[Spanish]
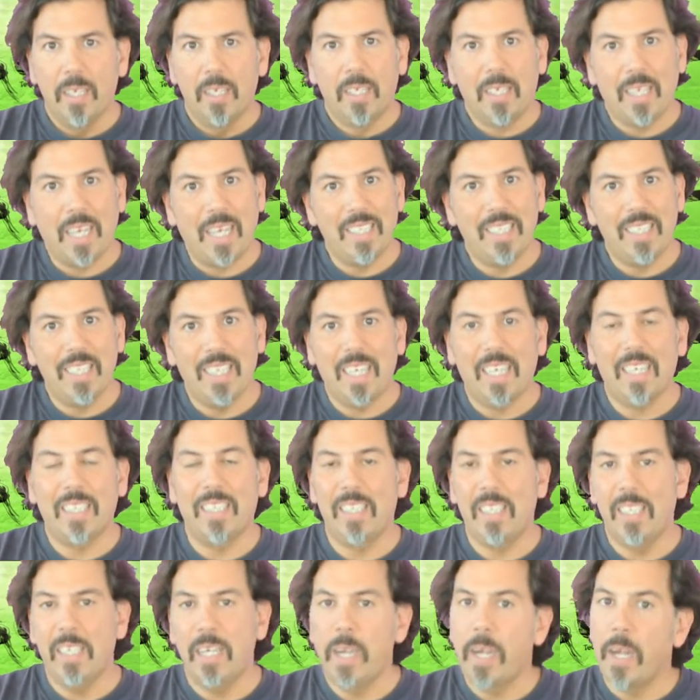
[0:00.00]
casi
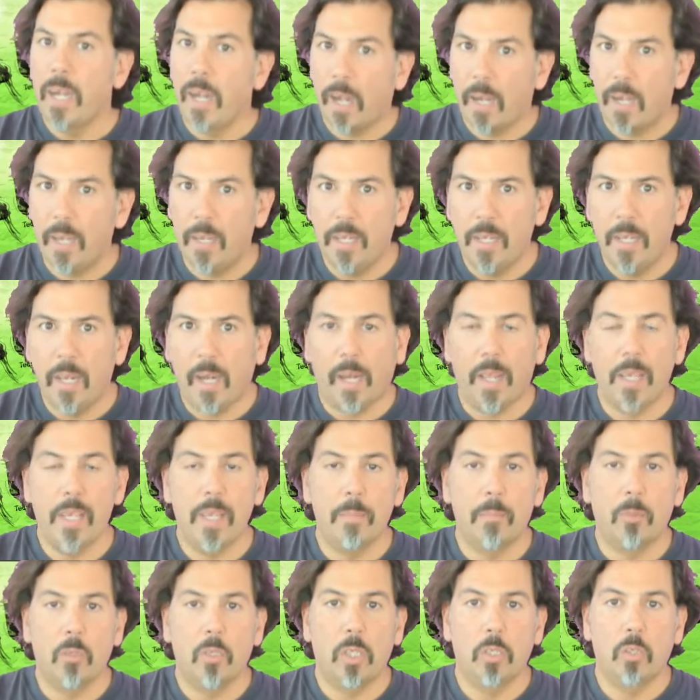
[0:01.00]
casi ni,
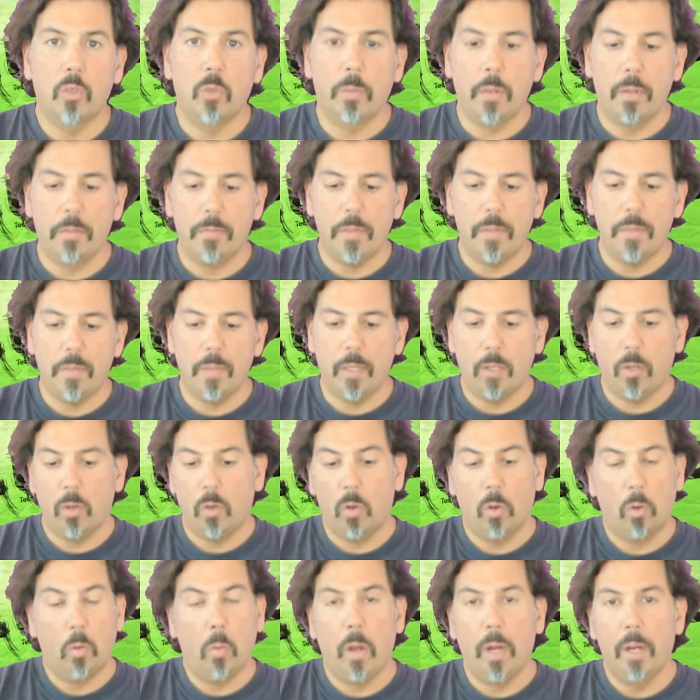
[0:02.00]
rayemos la superficie, con
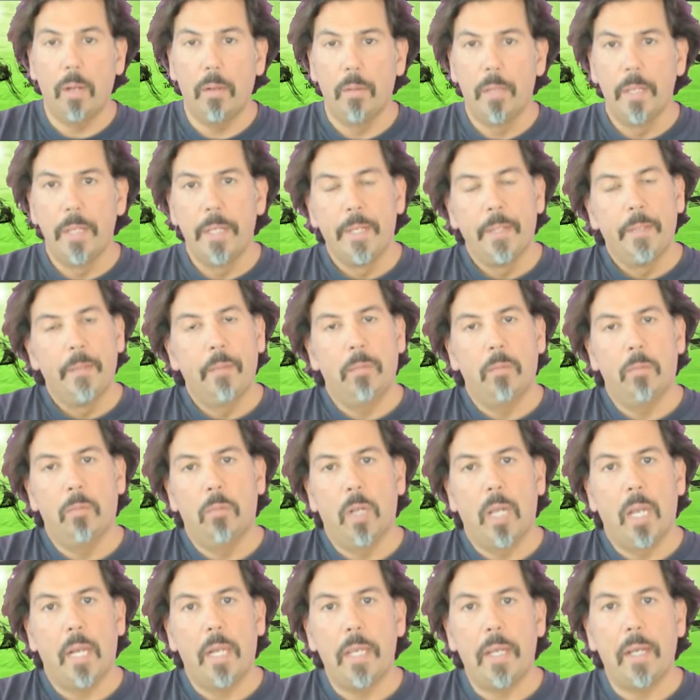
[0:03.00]
lo cual
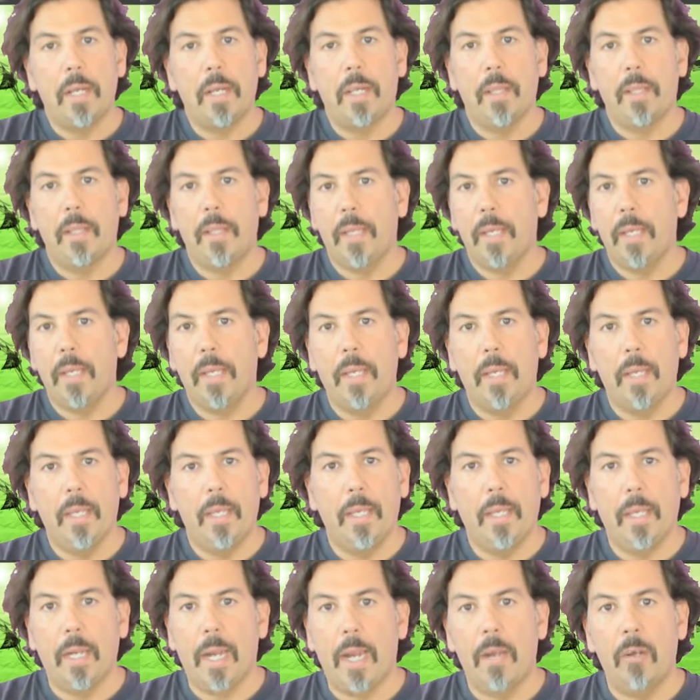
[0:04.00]
una lija de
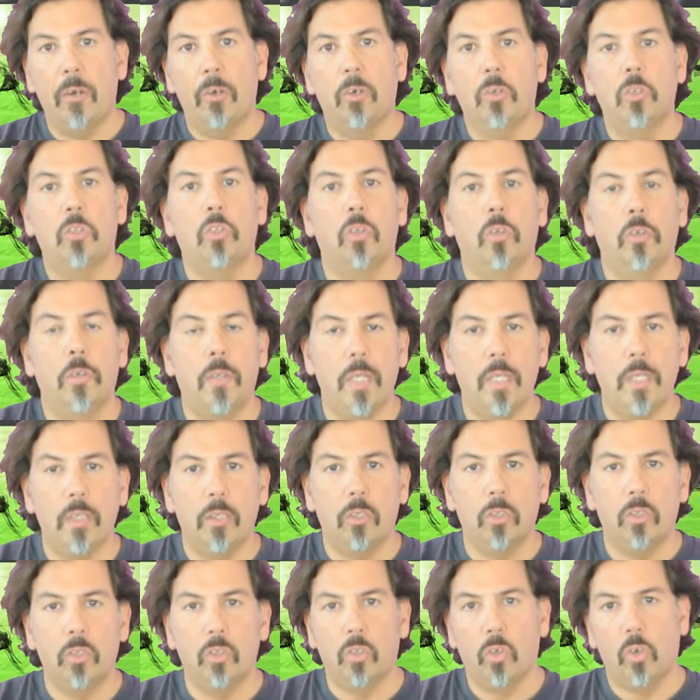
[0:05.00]
grano
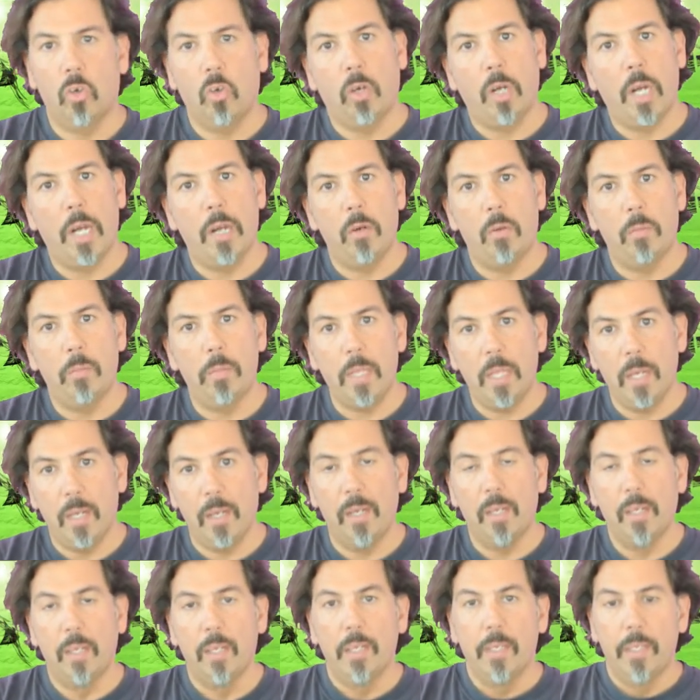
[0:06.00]
800 o grano 1000
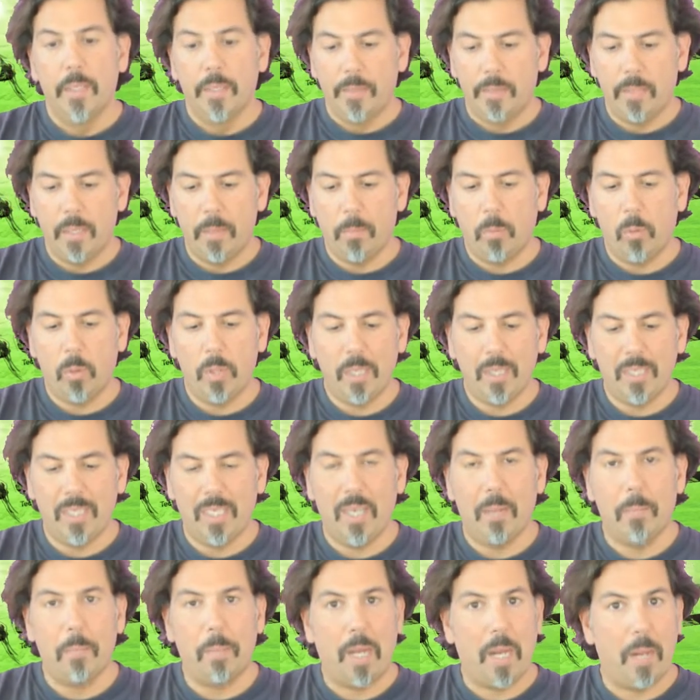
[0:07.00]
si puede
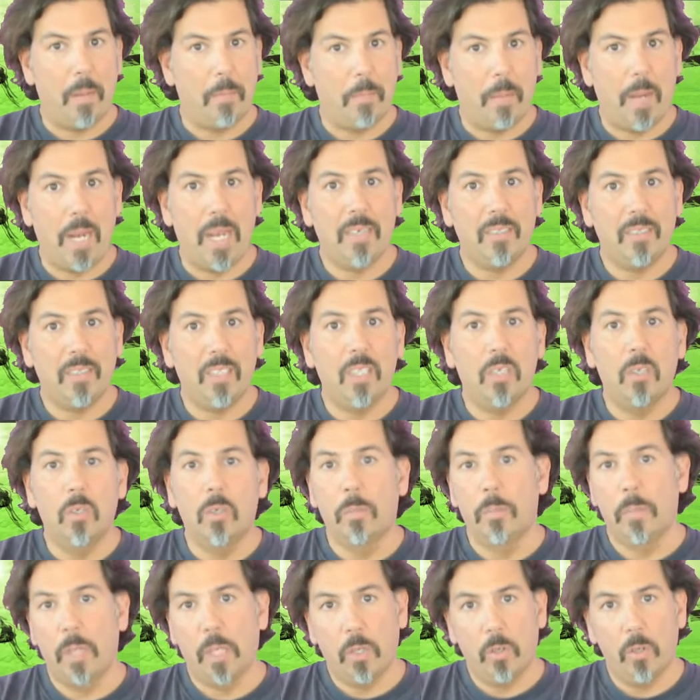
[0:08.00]
ser para plástico
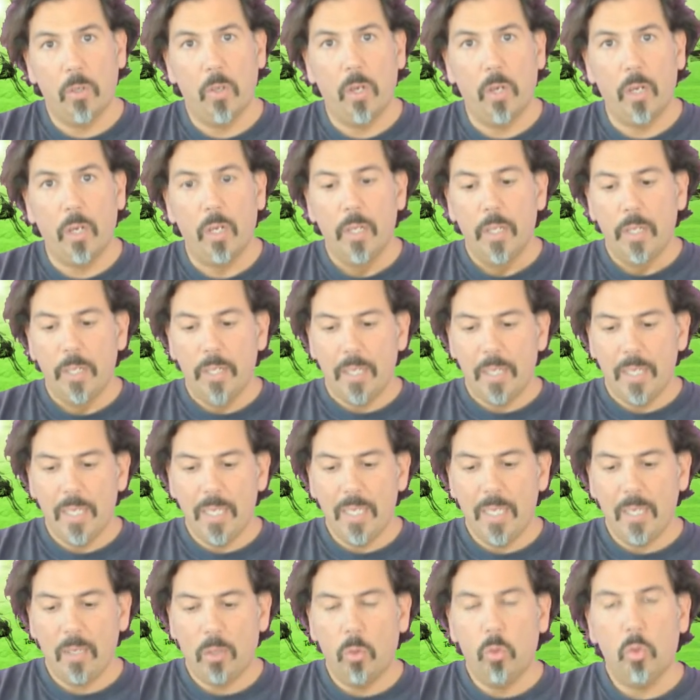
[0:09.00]
mejor e
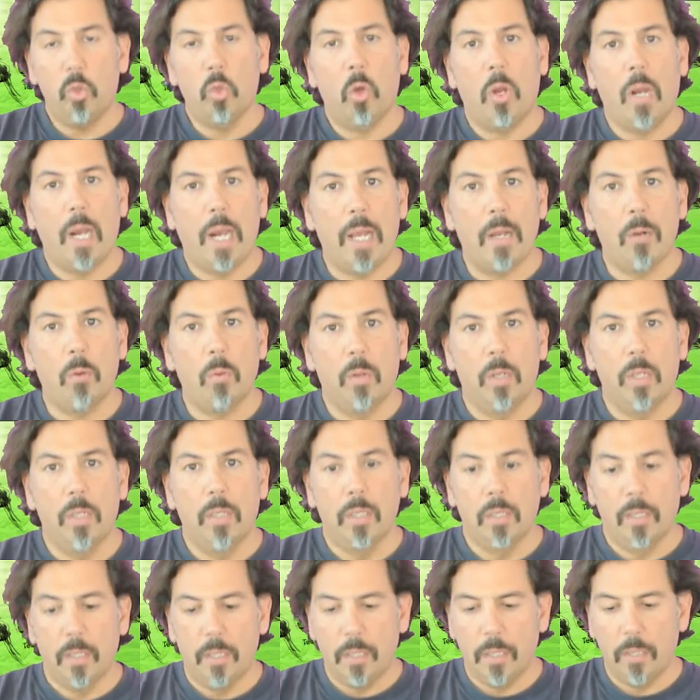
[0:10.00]
incluso al agua.
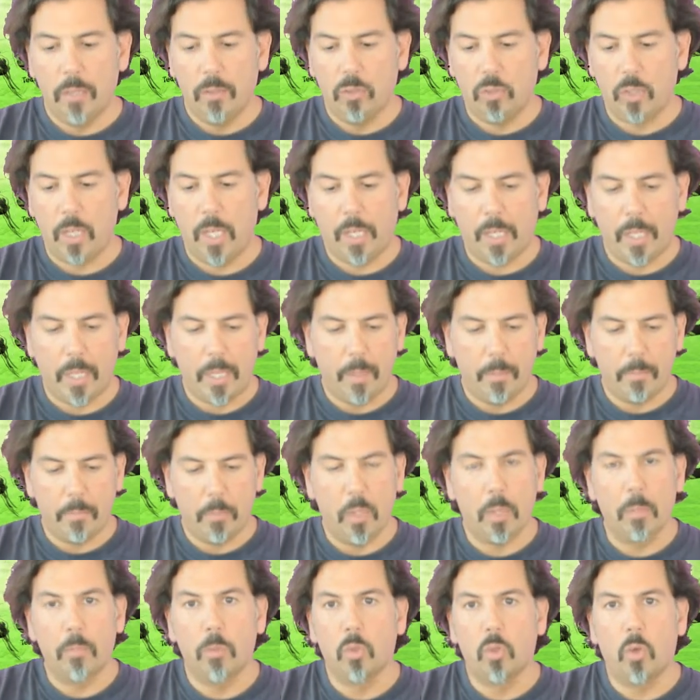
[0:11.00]
¿eh? O sea que
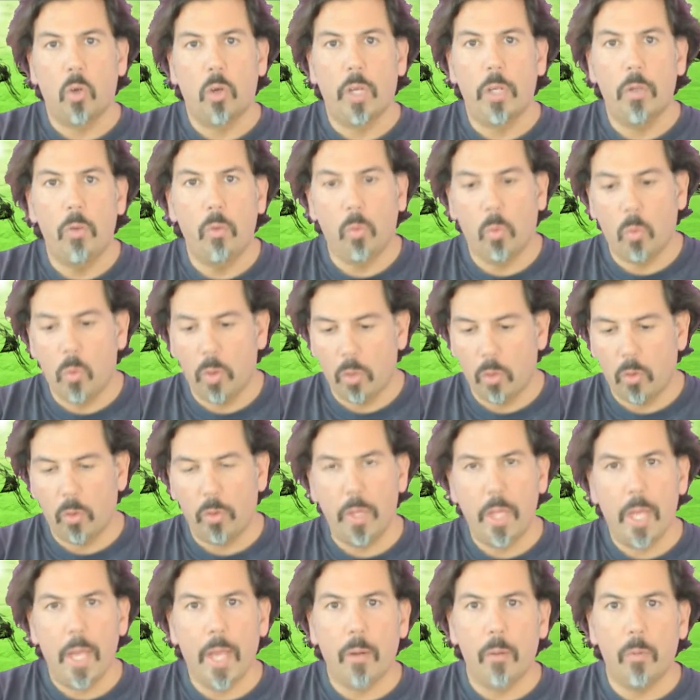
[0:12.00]
podemos coger un cuenco
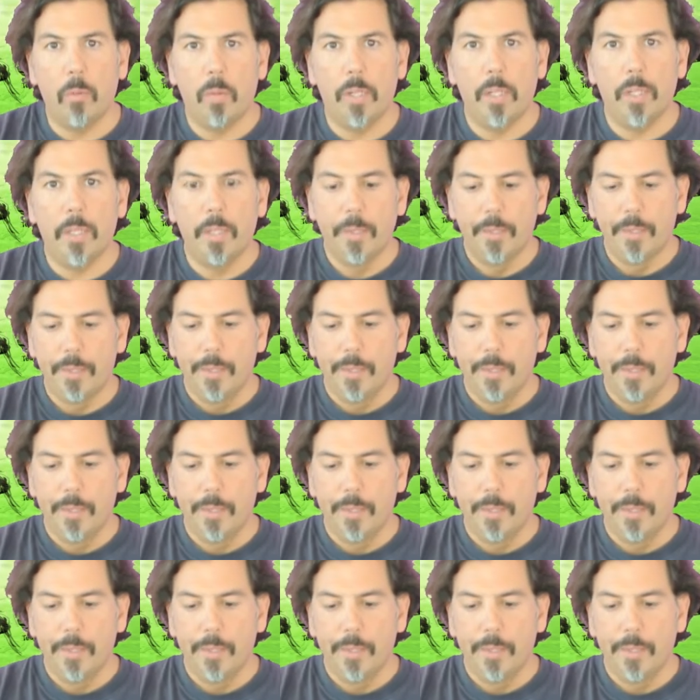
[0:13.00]
de agua,